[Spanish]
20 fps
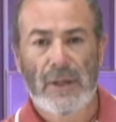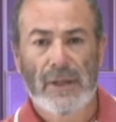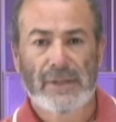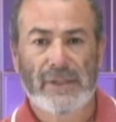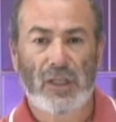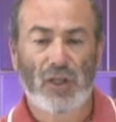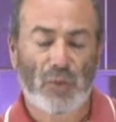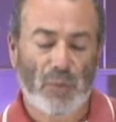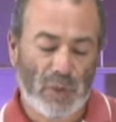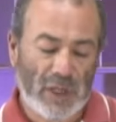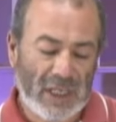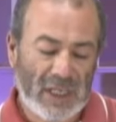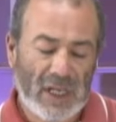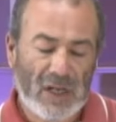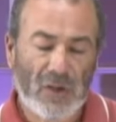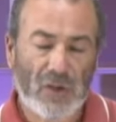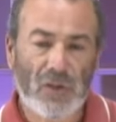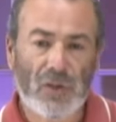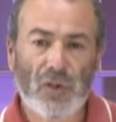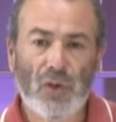Si no pueden
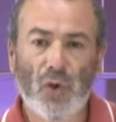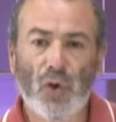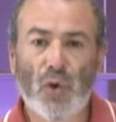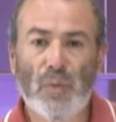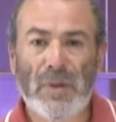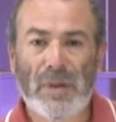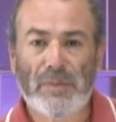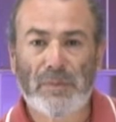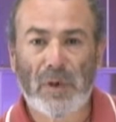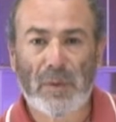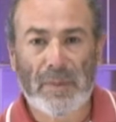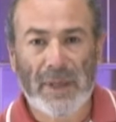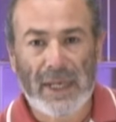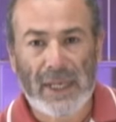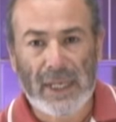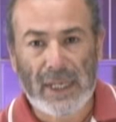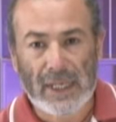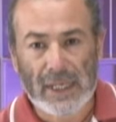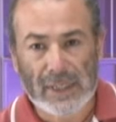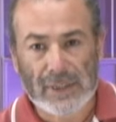algodón, ocupen
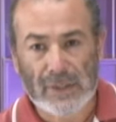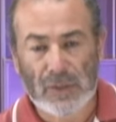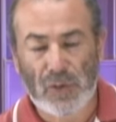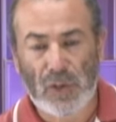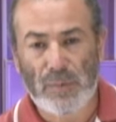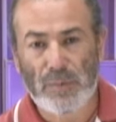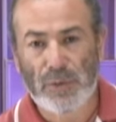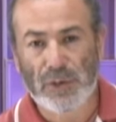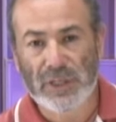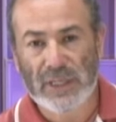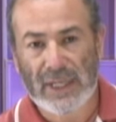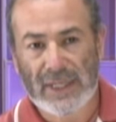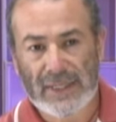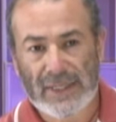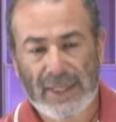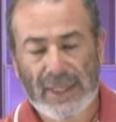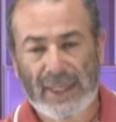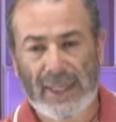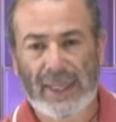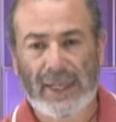popelinas. Lo
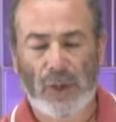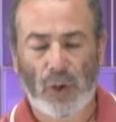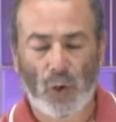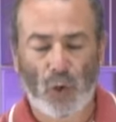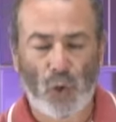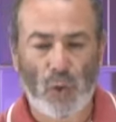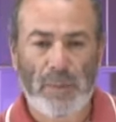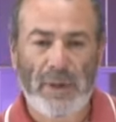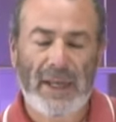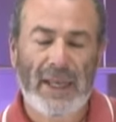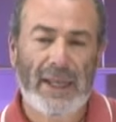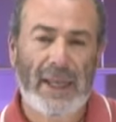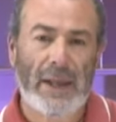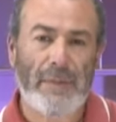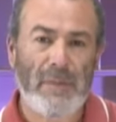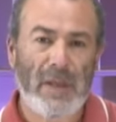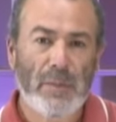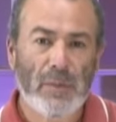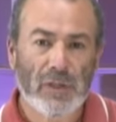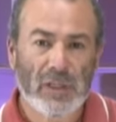importante es que ocupen el
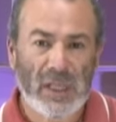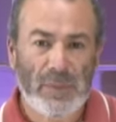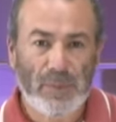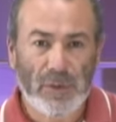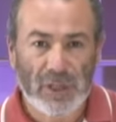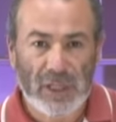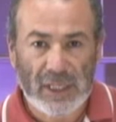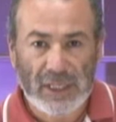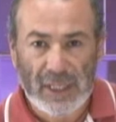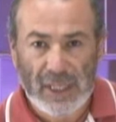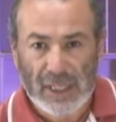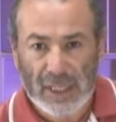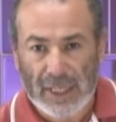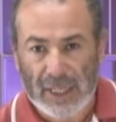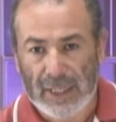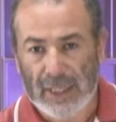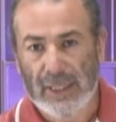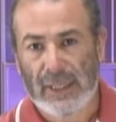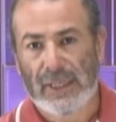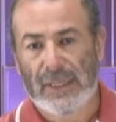mismo tipo de tela
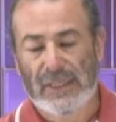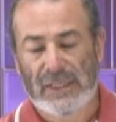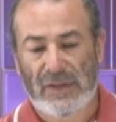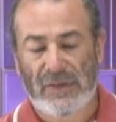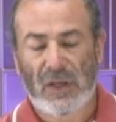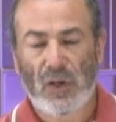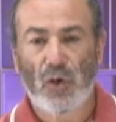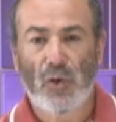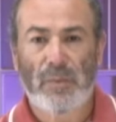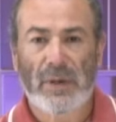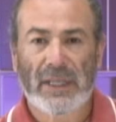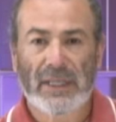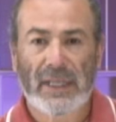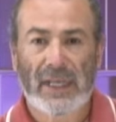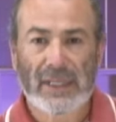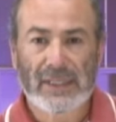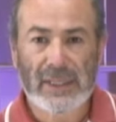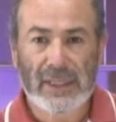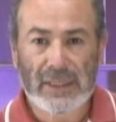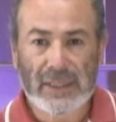si van a ocupar
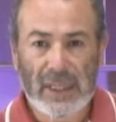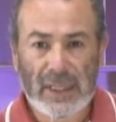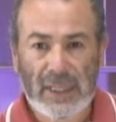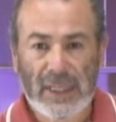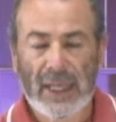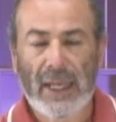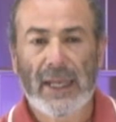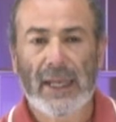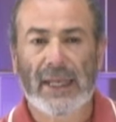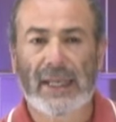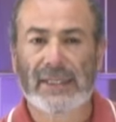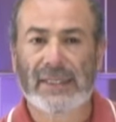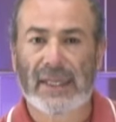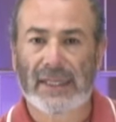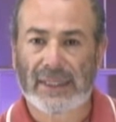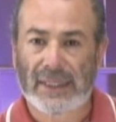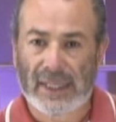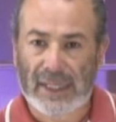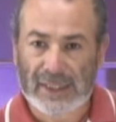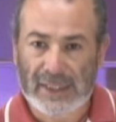tela sintética, que
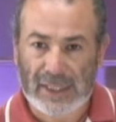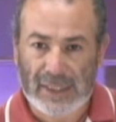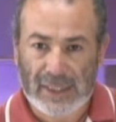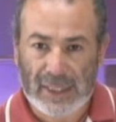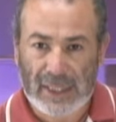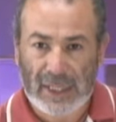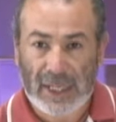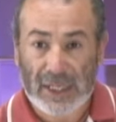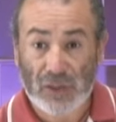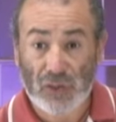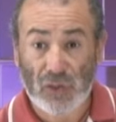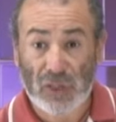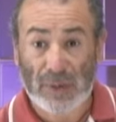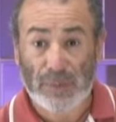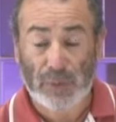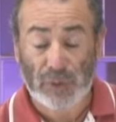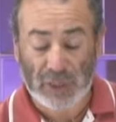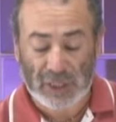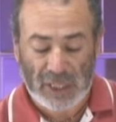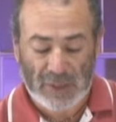sean telas sintéticas todas.
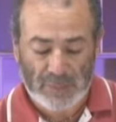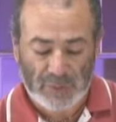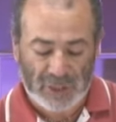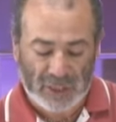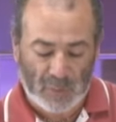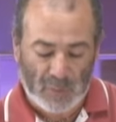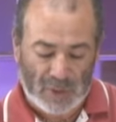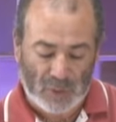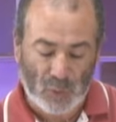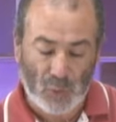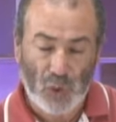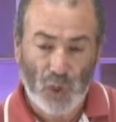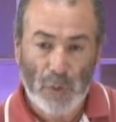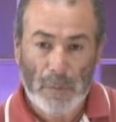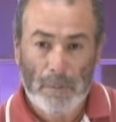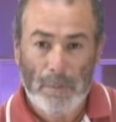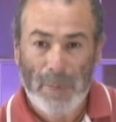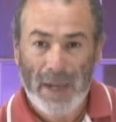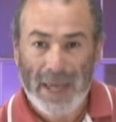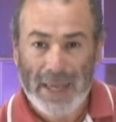¿Por qué? Porque cuando uno
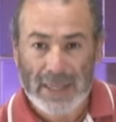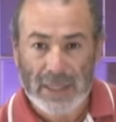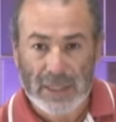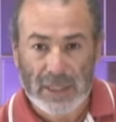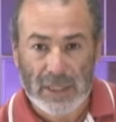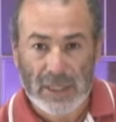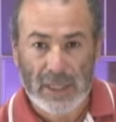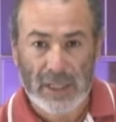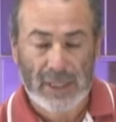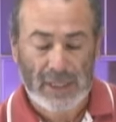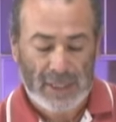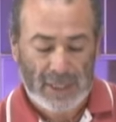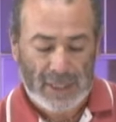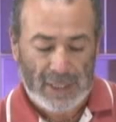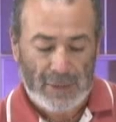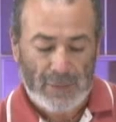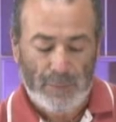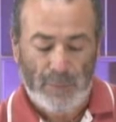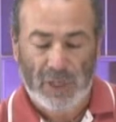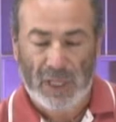plancha,
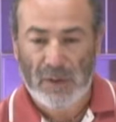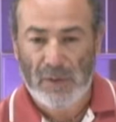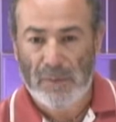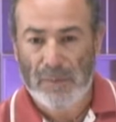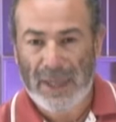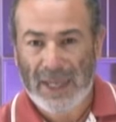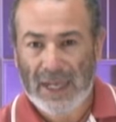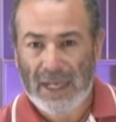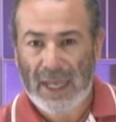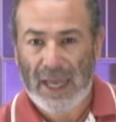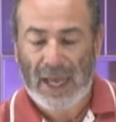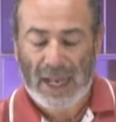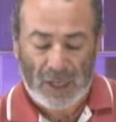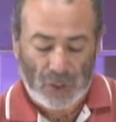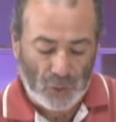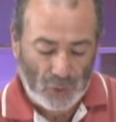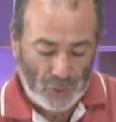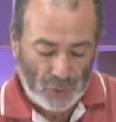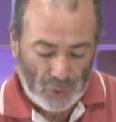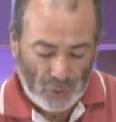por ejemplo, mezcla
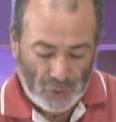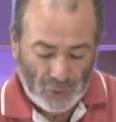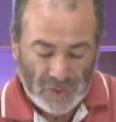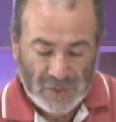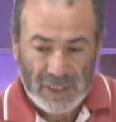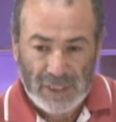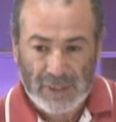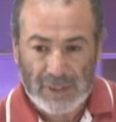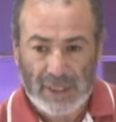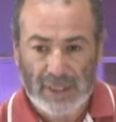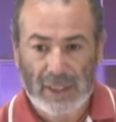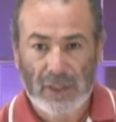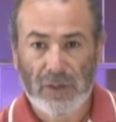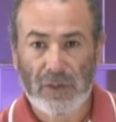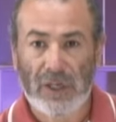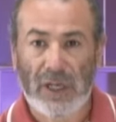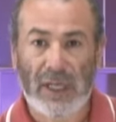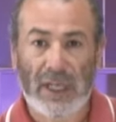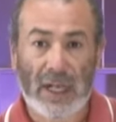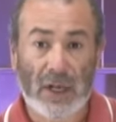algodón con
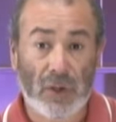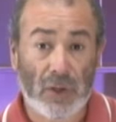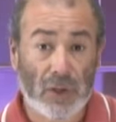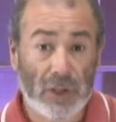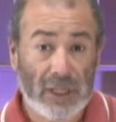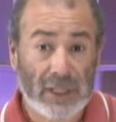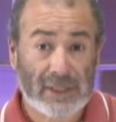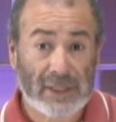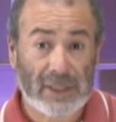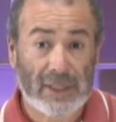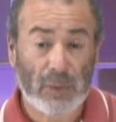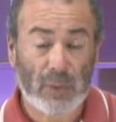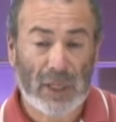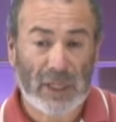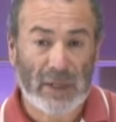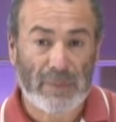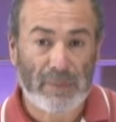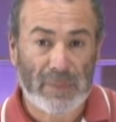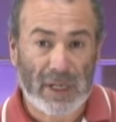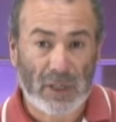sintético, el algodón necesita una
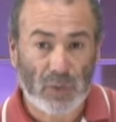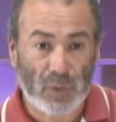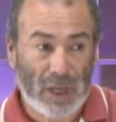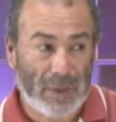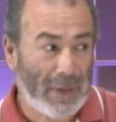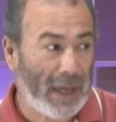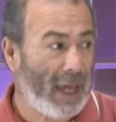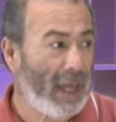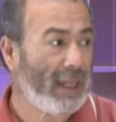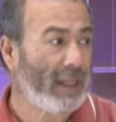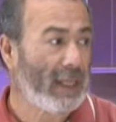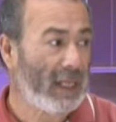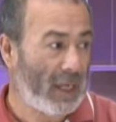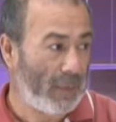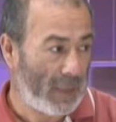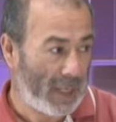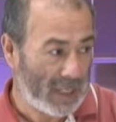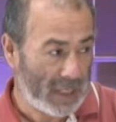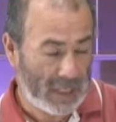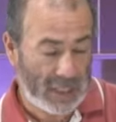temperatura más alta en la
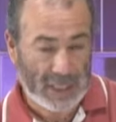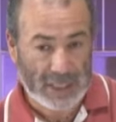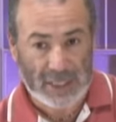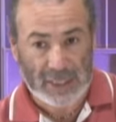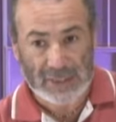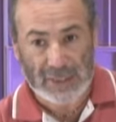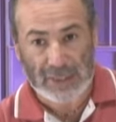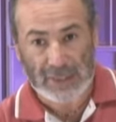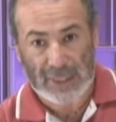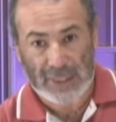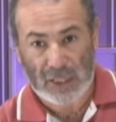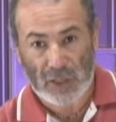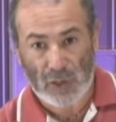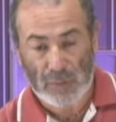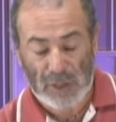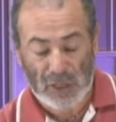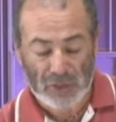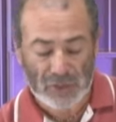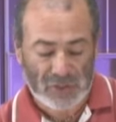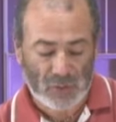plancha y el sintético
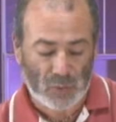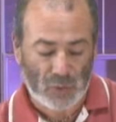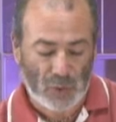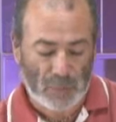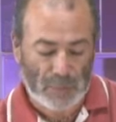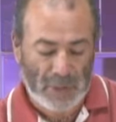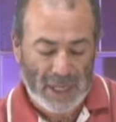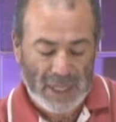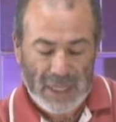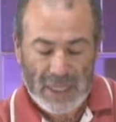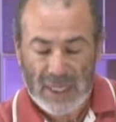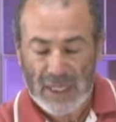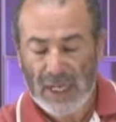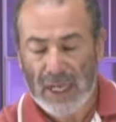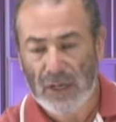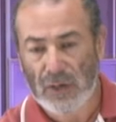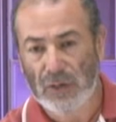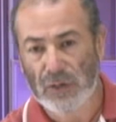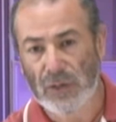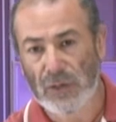menos. Entonces uno plancha el
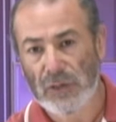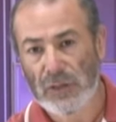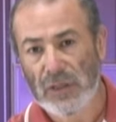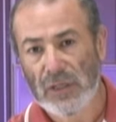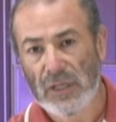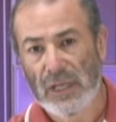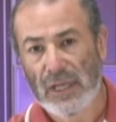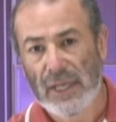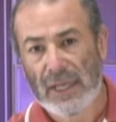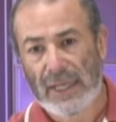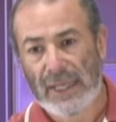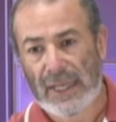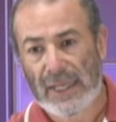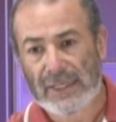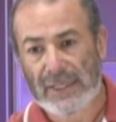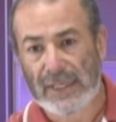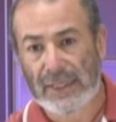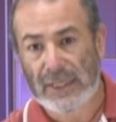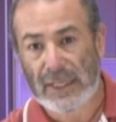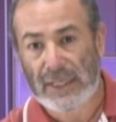algodón y el
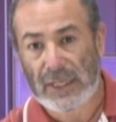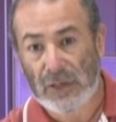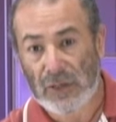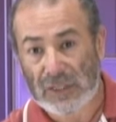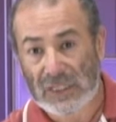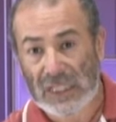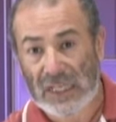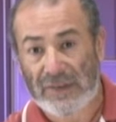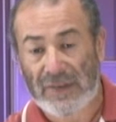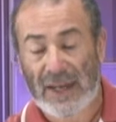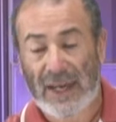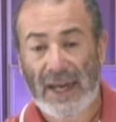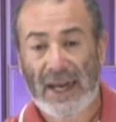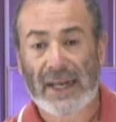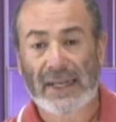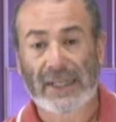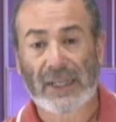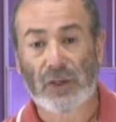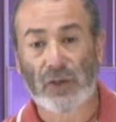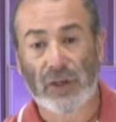sintético se le va
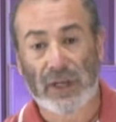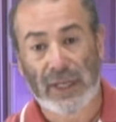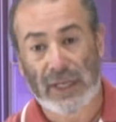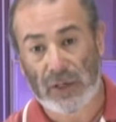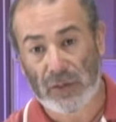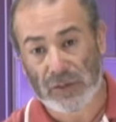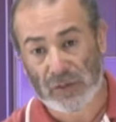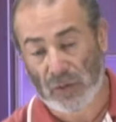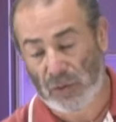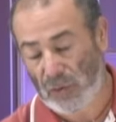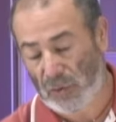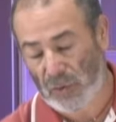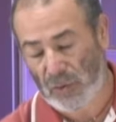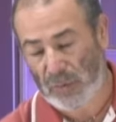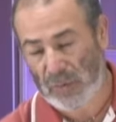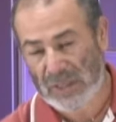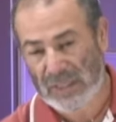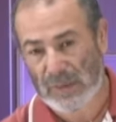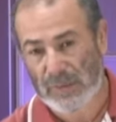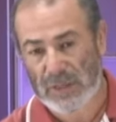a recoger, o
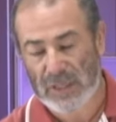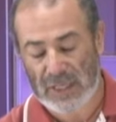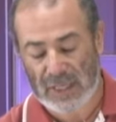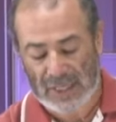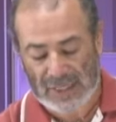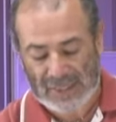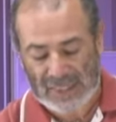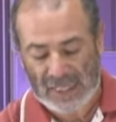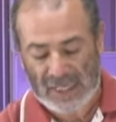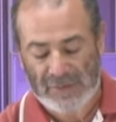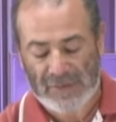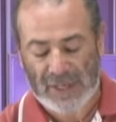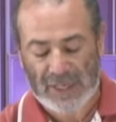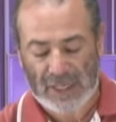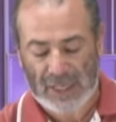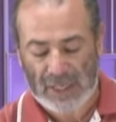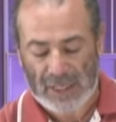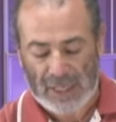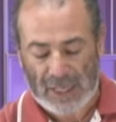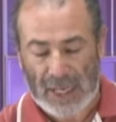como decimos en Chile, se le
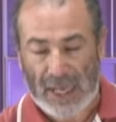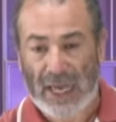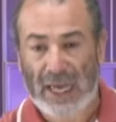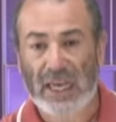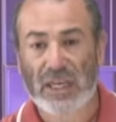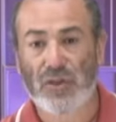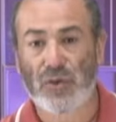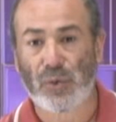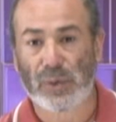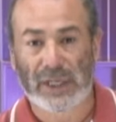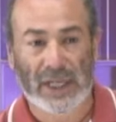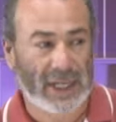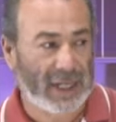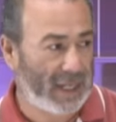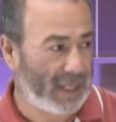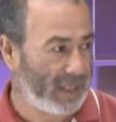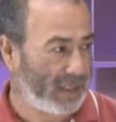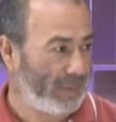va a achurrascar.